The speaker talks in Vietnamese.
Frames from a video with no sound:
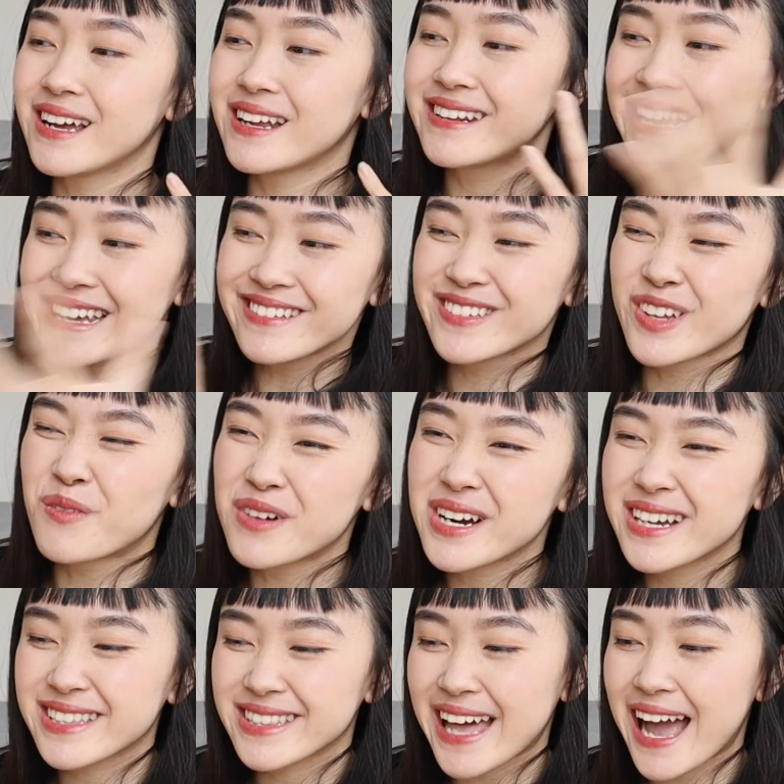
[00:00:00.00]
nên giống
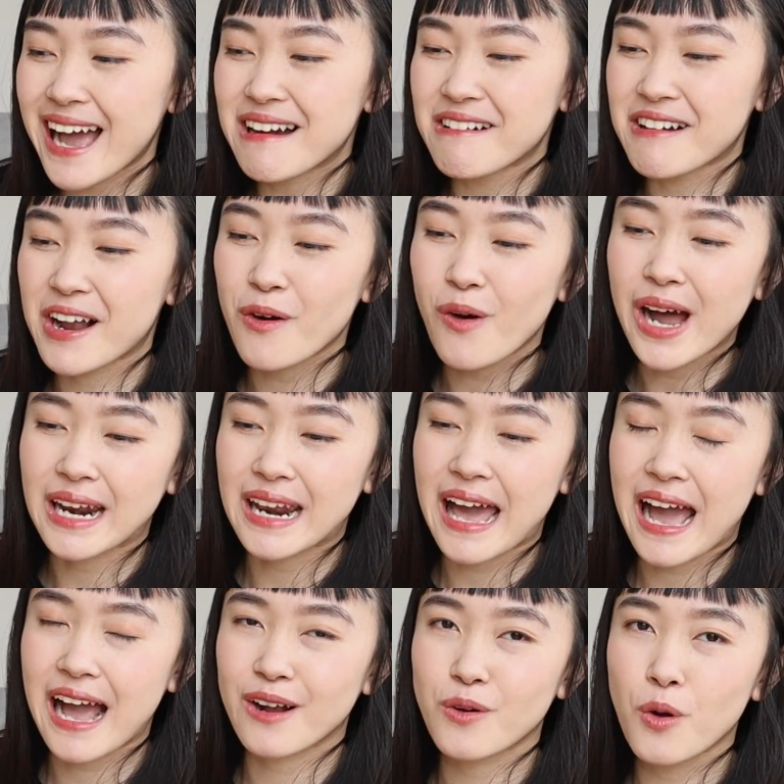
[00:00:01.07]
người ta ở cái khoản
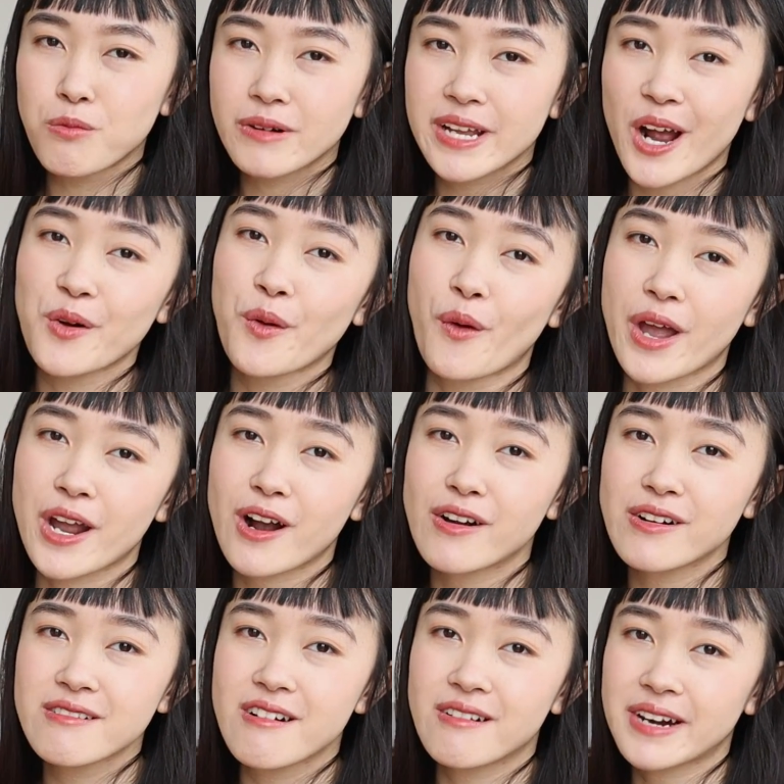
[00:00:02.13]
là cùng theo đuổi cái
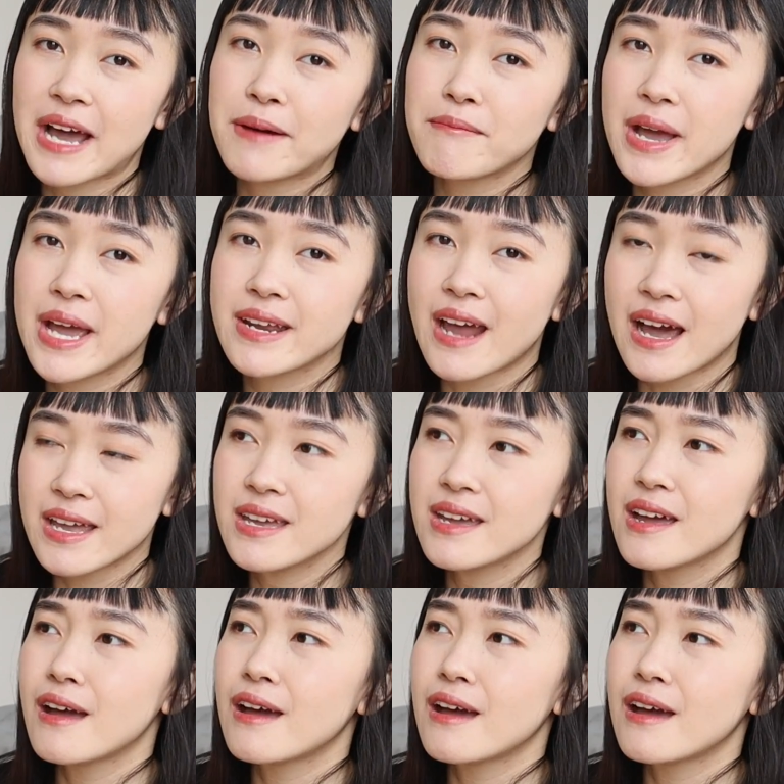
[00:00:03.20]
con đường đam mê đấy